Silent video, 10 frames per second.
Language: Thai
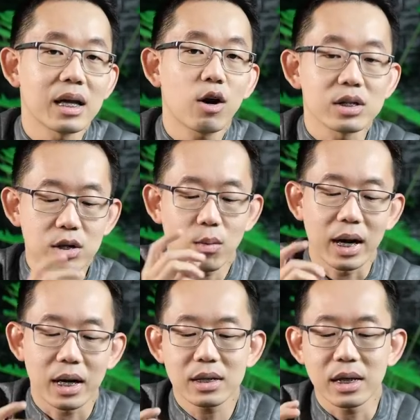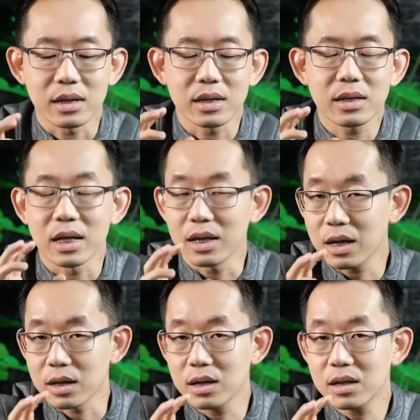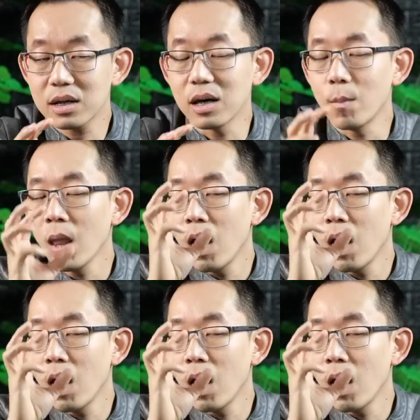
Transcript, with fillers: นครสวรรค์นะสิ่งที่เกิดขึ้นคือ